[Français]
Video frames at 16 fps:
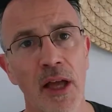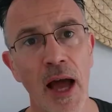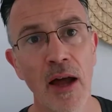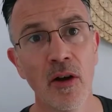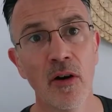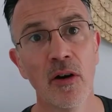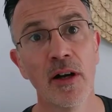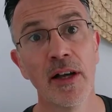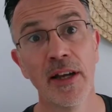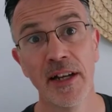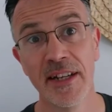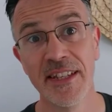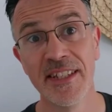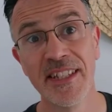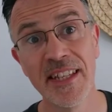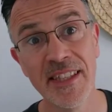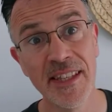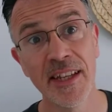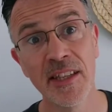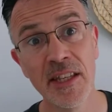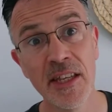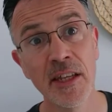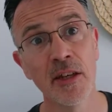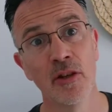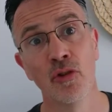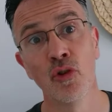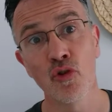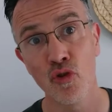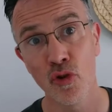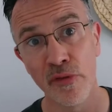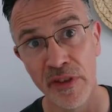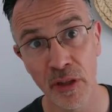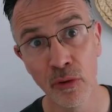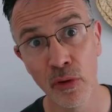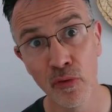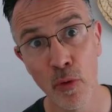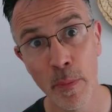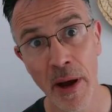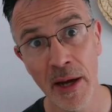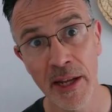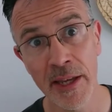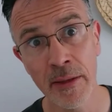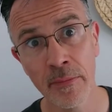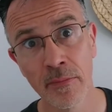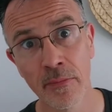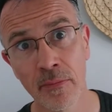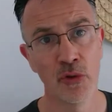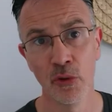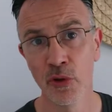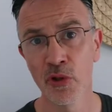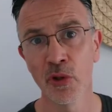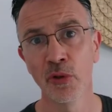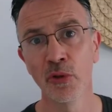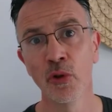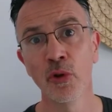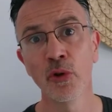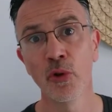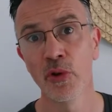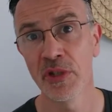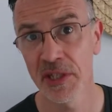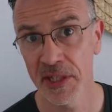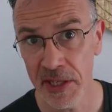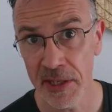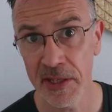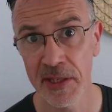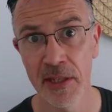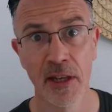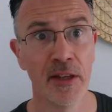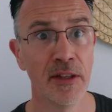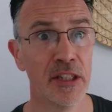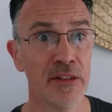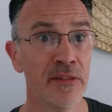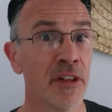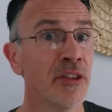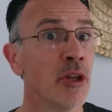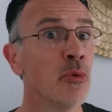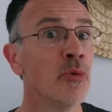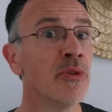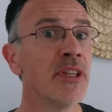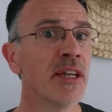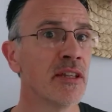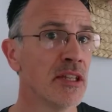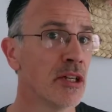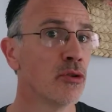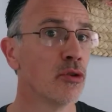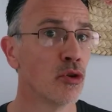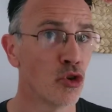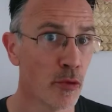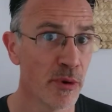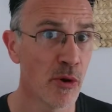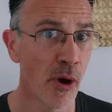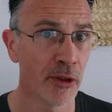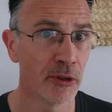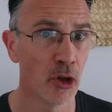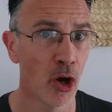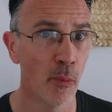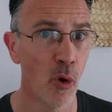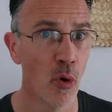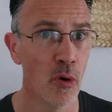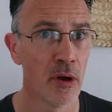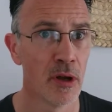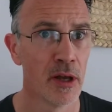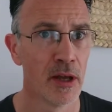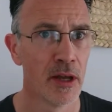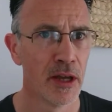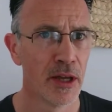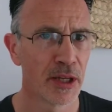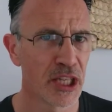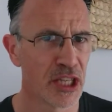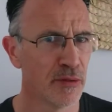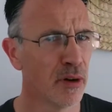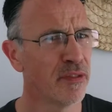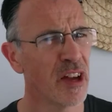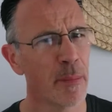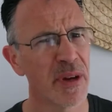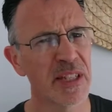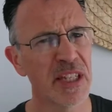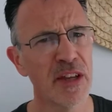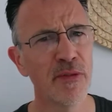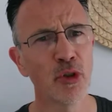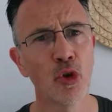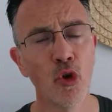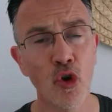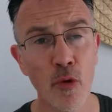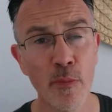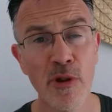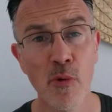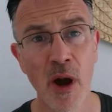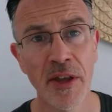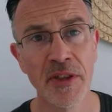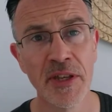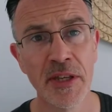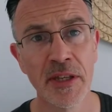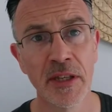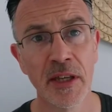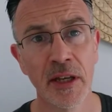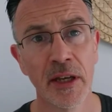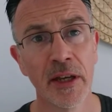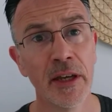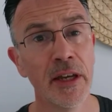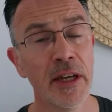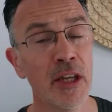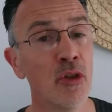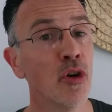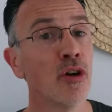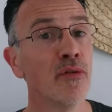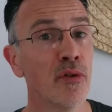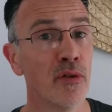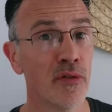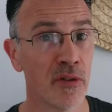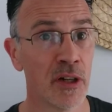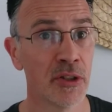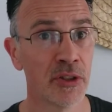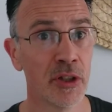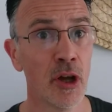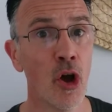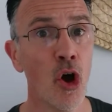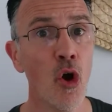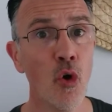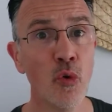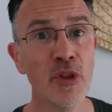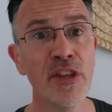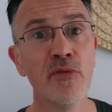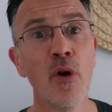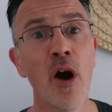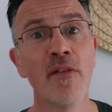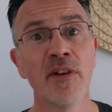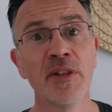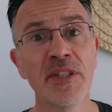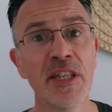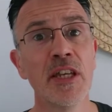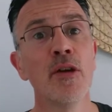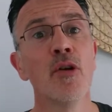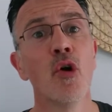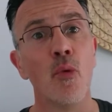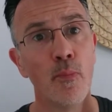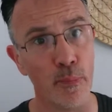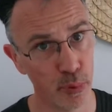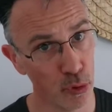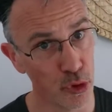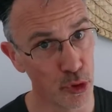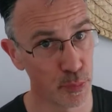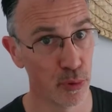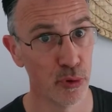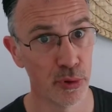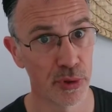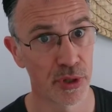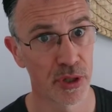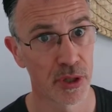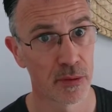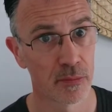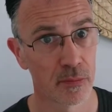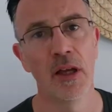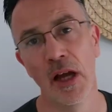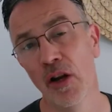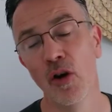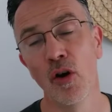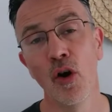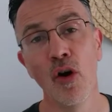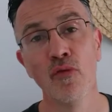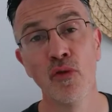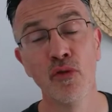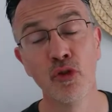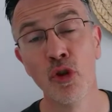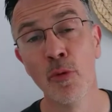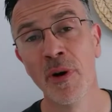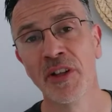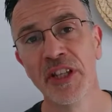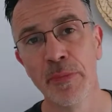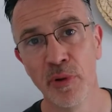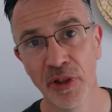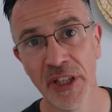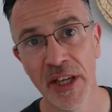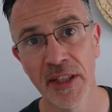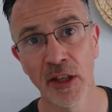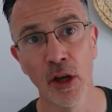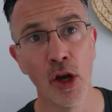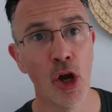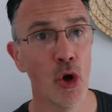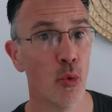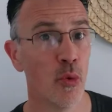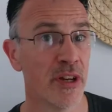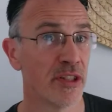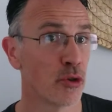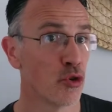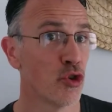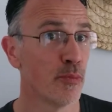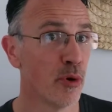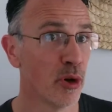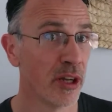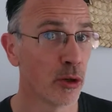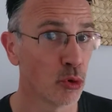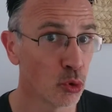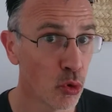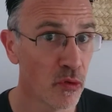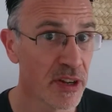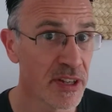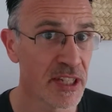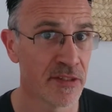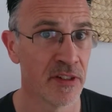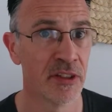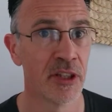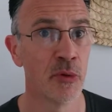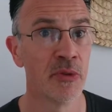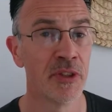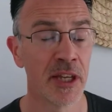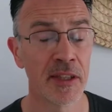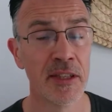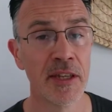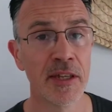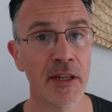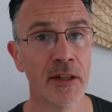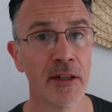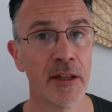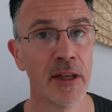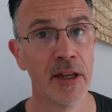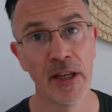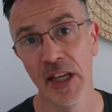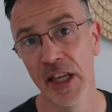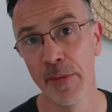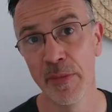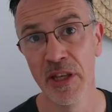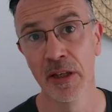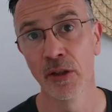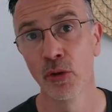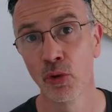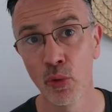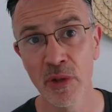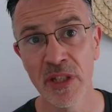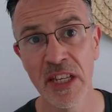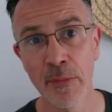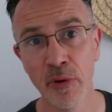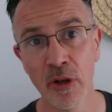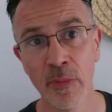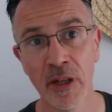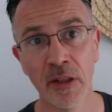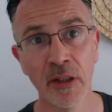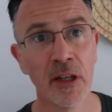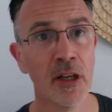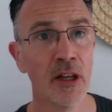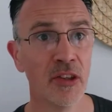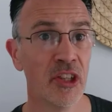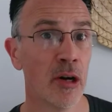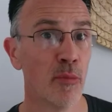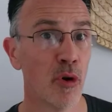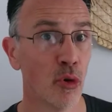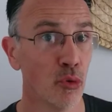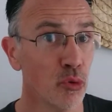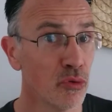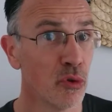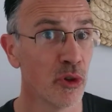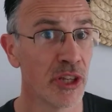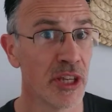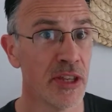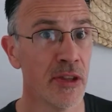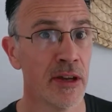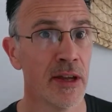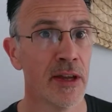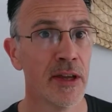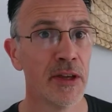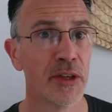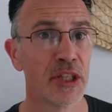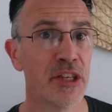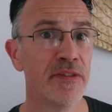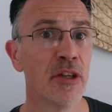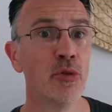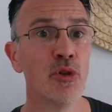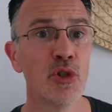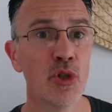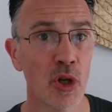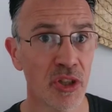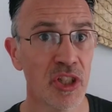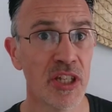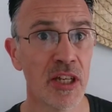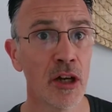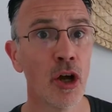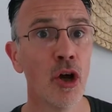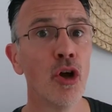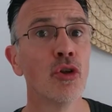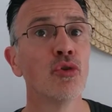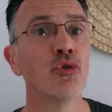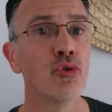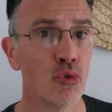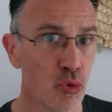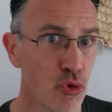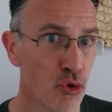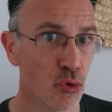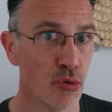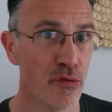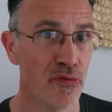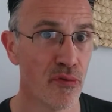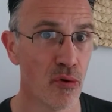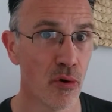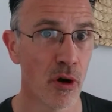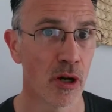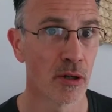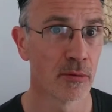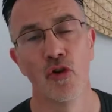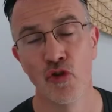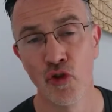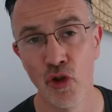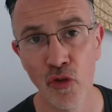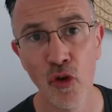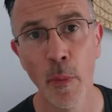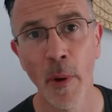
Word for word: Alors, les 6 techniques dont je viens de vous parler, ce ne sont donc que 6 des 21 techniques de Copywriter Pro qui vont faire passer votre copywriting et donc vos ventes au niveau avancé plus plus. Alors, vous vous demandez peut-être où est-ce que je peux les retrouver ces 21 techniques Eh bien, tout simplement dans mon nouveau guide qui vient de sortir tout chaud du four. Je vous